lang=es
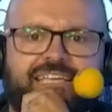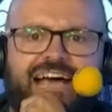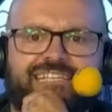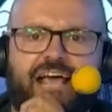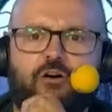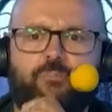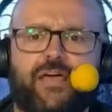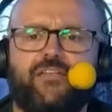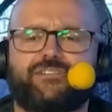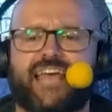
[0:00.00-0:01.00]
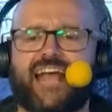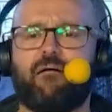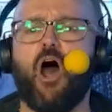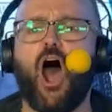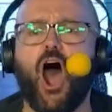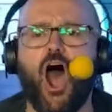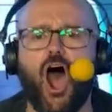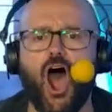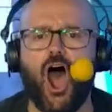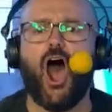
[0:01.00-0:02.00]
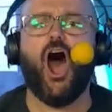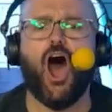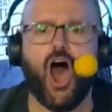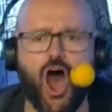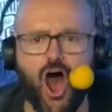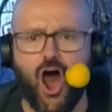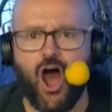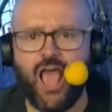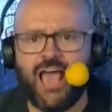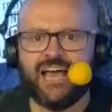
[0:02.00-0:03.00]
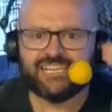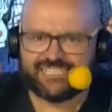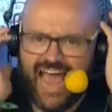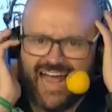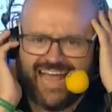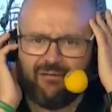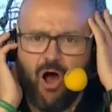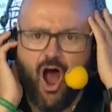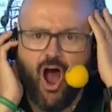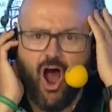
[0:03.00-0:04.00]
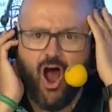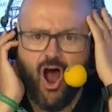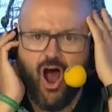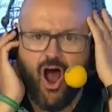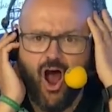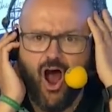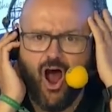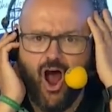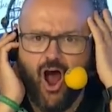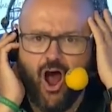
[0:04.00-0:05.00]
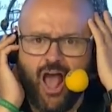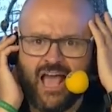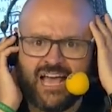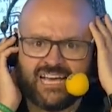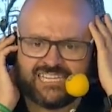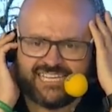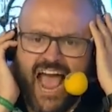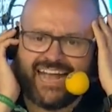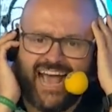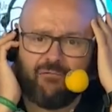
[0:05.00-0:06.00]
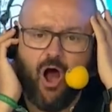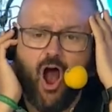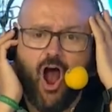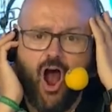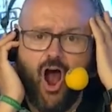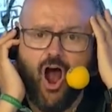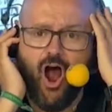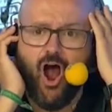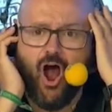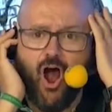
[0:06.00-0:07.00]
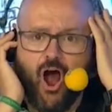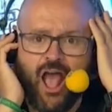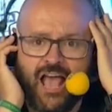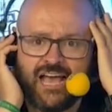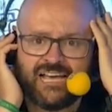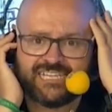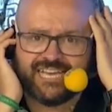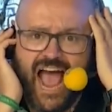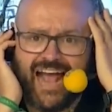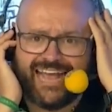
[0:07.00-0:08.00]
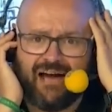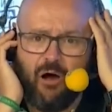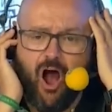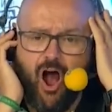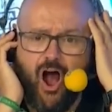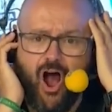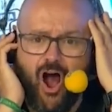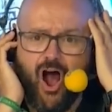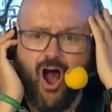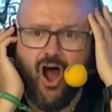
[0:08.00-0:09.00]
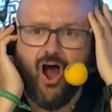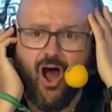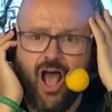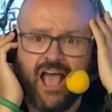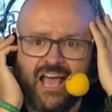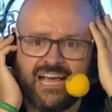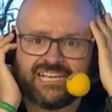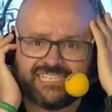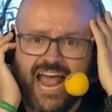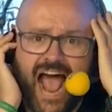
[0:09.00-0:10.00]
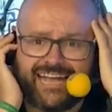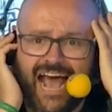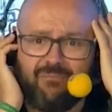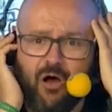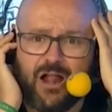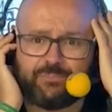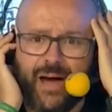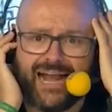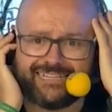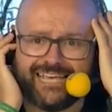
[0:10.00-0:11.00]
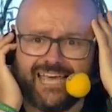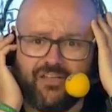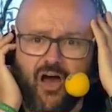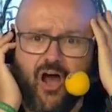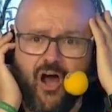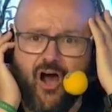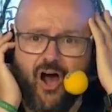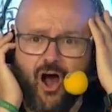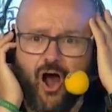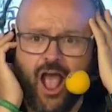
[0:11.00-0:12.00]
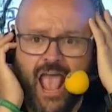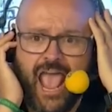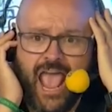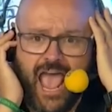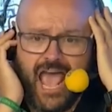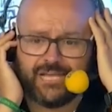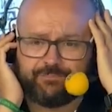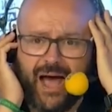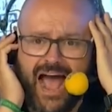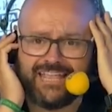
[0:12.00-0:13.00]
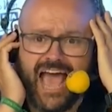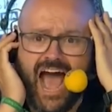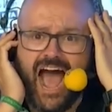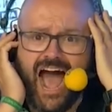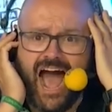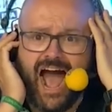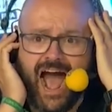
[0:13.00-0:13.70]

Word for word: se ha cumplido, se acabó. ¡Vamos, vamos! ¡Uh! ¡Se acabó! ¡Qué alegría, qué bien! ¡Se acabó! ¡Se acabó! ¡Se acabó el partido! ¡España